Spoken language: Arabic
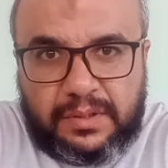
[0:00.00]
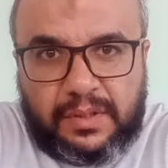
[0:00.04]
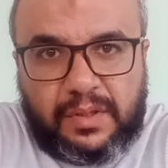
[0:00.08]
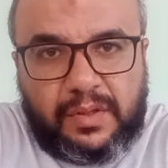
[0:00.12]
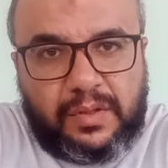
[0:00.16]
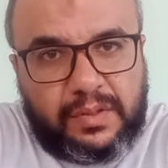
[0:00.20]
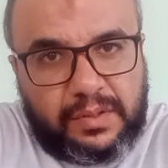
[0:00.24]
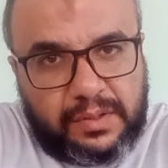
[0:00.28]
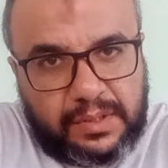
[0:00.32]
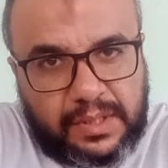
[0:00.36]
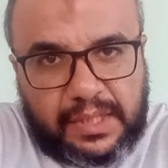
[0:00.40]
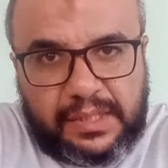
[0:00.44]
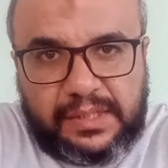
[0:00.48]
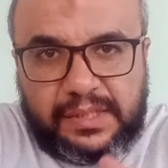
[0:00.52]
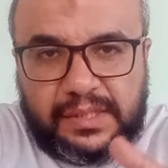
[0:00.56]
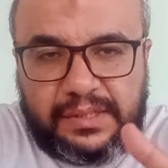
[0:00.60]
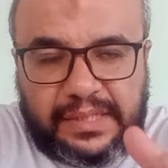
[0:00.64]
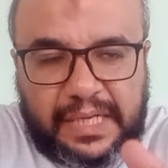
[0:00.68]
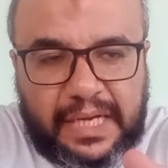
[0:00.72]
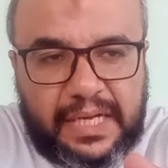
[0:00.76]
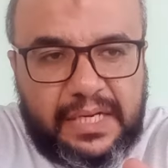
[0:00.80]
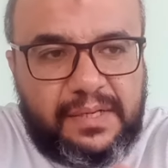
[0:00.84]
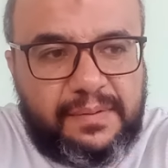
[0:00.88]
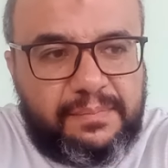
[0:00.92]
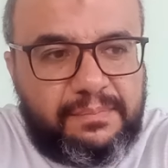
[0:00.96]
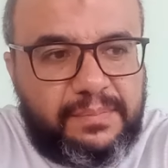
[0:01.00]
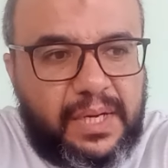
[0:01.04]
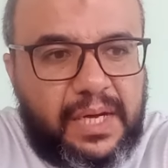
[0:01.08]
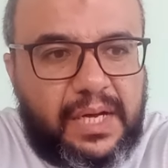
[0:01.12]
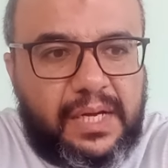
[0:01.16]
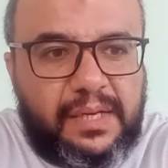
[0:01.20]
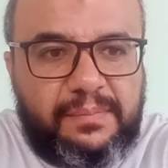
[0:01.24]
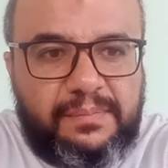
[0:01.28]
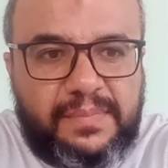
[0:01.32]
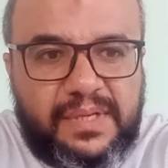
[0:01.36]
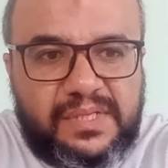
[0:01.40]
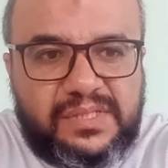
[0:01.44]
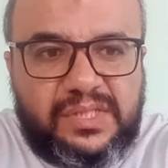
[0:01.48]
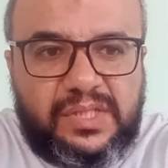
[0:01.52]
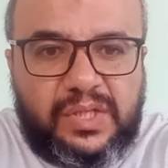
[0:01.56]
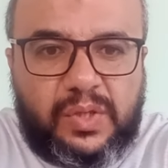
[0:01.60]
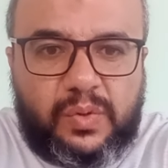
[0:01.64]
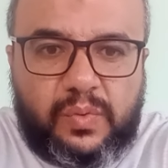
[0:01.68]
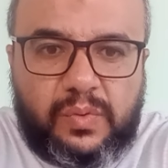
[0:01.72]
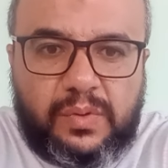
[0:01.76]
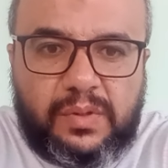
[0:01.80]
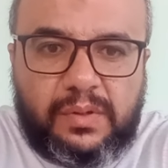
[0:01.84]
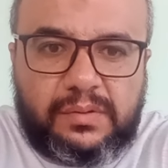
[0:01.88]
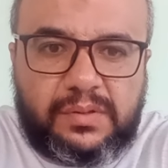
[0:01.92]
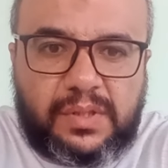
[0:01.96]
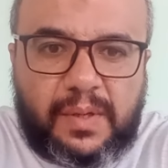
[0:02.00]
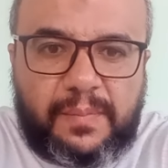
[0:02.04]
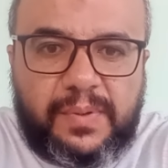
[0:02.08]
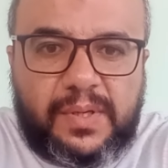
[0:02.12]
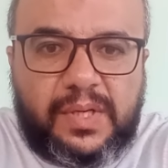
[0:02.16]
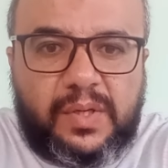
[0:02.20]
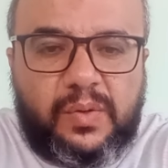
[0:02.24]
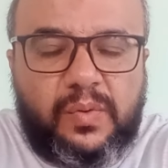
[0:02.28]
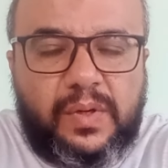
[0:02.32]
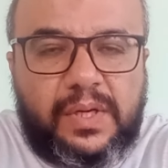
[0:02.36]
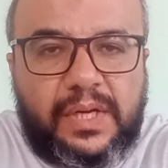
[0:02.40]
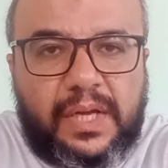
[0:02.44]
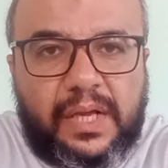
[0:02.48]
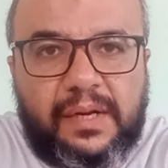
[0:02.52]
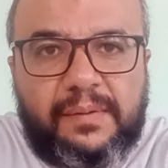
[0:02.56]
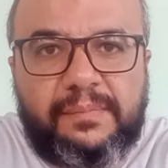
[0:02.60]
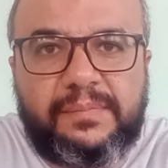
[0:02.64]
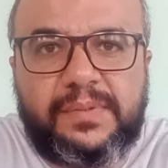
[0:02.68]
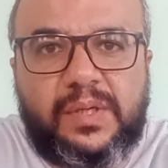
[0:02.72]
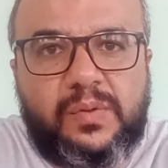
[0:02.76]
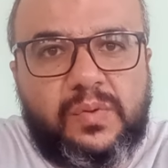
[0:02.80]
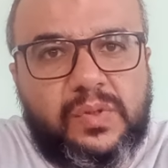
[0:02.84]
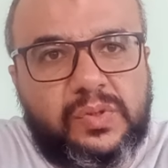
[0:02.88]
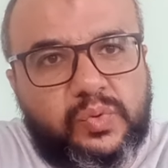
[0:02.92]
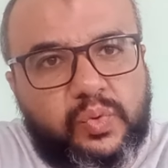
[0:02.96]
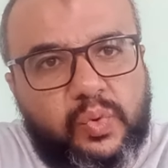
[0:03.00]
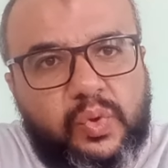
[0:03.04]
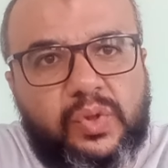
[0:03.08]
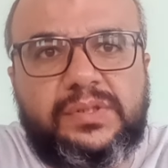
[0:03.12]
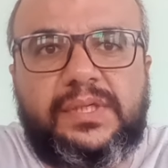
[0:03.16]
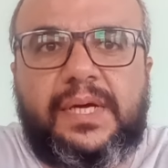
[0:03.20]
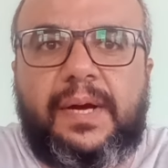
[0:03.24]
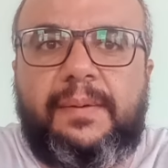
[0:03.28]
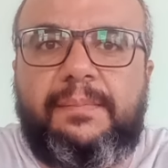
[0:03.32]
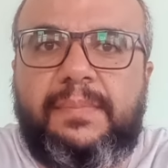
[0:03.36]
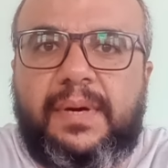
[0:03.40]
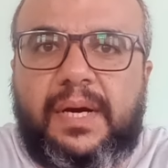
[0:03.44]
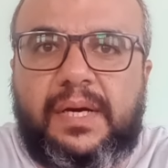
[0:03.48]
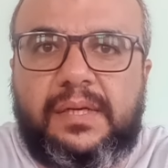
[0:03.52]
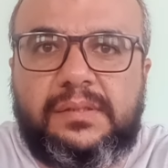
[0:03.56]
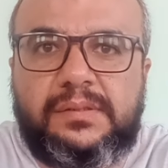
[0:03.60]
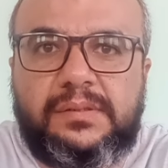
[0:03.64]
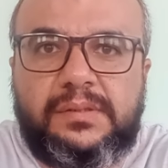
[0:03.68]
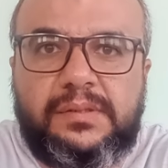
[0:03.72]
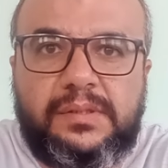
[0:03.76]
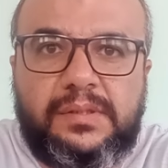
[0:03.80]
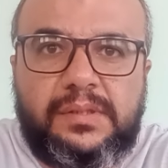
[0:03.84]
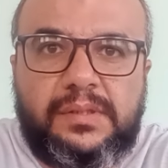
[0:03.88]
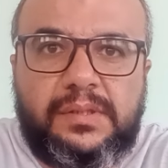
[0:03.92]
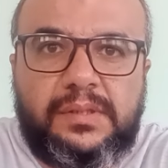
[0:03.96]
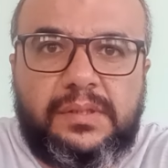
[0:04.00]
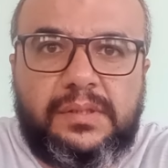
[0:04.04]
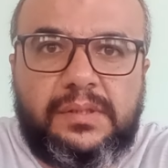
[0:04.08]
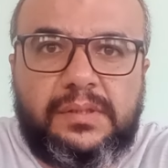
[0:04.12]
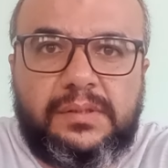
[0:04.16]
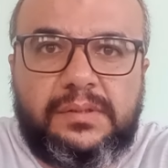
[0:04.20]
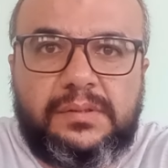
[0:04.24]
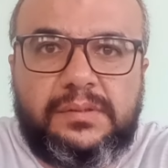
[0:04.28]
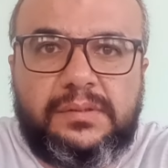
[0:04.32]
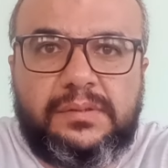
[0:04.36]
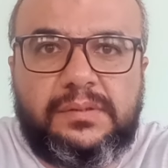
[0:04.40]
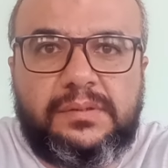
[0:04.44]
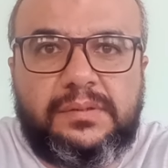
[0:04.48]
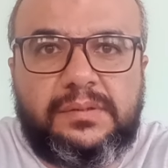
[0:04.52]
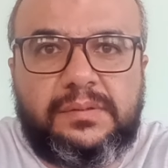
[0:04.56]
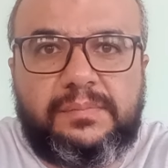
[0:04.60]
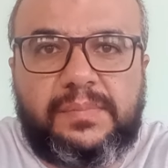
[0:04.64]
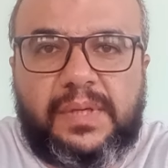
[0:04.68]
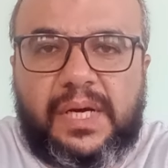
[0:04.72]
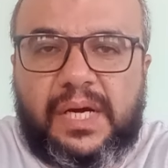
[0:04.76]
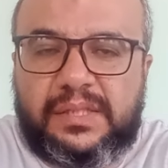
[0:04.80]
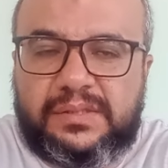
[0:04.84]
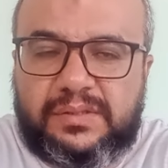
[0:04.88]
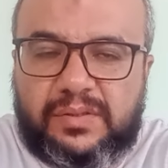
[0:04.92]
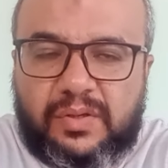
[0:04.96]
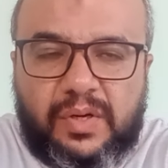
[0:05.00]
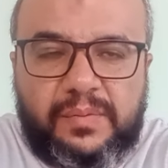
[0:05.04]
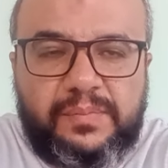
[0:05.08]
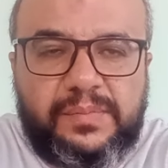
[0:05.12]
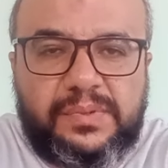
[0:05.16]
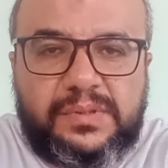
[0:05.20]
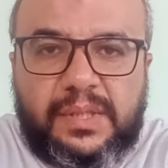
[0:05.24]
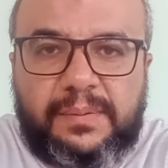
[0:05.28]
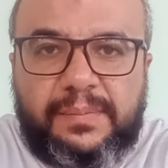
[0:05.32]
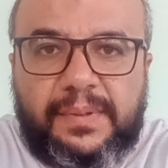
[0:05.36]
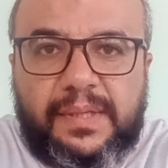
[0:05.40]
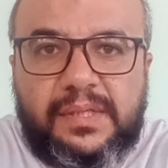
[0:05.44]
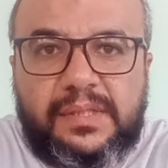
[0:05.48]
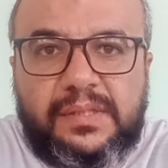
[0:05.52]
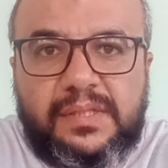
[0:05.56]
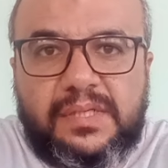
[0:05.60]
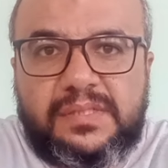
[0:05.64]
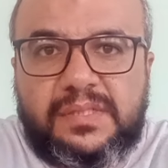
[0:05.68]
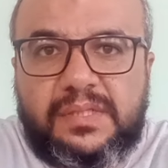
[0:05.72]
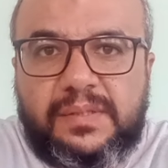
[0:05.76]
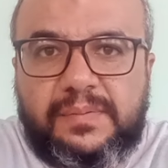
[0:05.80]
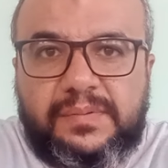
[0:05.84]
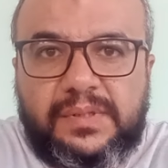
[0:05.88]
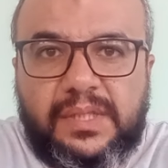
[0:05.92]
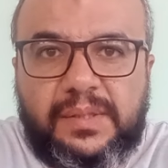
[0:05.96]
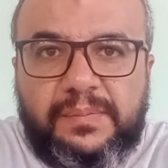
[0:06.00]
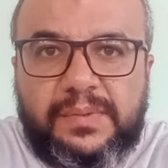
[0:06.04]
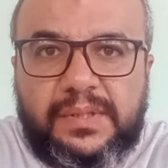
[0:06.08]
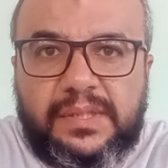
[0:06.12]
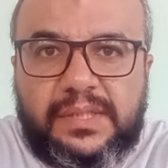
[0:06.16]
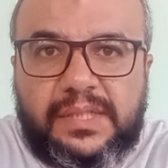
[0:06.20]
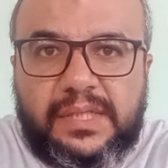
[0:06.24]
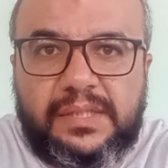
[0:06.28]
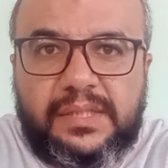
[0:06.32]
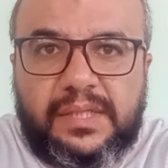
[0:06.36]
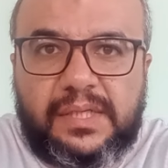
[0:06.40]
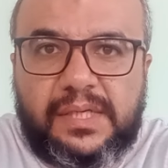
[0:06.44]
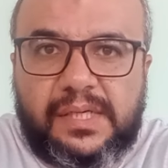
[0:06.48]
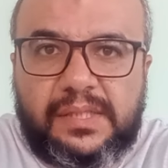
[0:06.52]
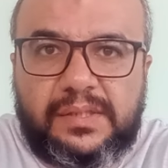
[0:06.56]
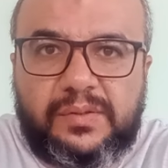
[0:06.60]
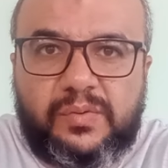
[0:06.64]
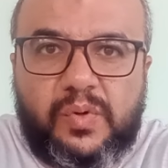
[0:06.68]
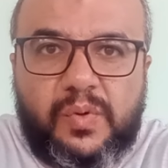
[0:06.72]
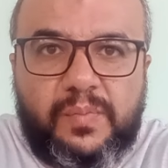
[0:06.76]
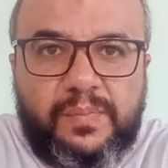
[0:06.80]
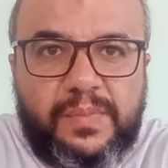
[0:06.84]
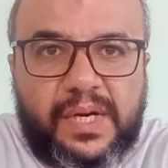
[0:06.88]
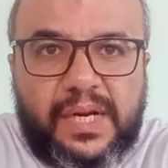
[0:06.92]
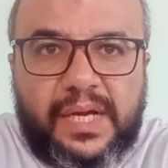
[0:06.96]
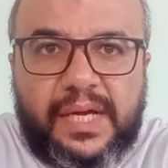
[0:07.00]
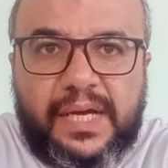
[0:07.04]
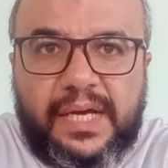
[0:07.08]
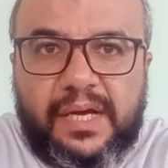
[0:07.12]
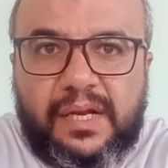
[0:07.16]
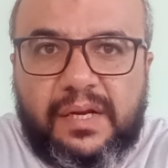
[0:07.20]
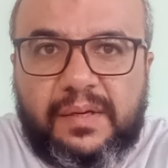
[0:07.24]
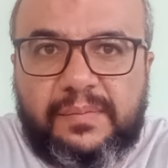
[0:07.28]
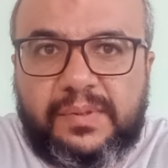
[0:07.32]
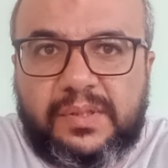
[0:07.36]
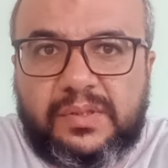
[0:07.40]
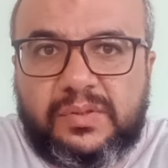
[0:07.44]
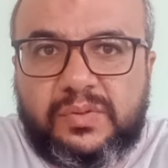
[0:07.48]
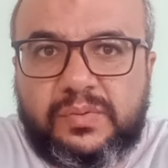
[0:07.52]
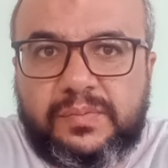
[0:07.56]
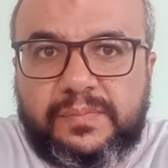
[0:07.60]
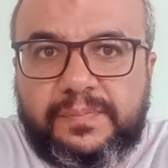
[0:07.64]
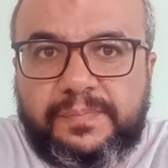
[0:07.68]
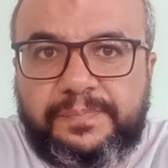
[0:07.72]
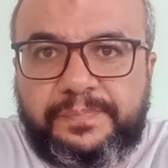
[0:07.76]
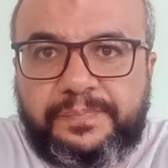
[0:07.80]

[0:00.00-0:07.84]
اه يعني اتعلم بقى المسح والطبخ والكلام دوت واقعد جنبها مع احترامي طبعا الناس اللي بتعمل كده يعني هم رجاله برضه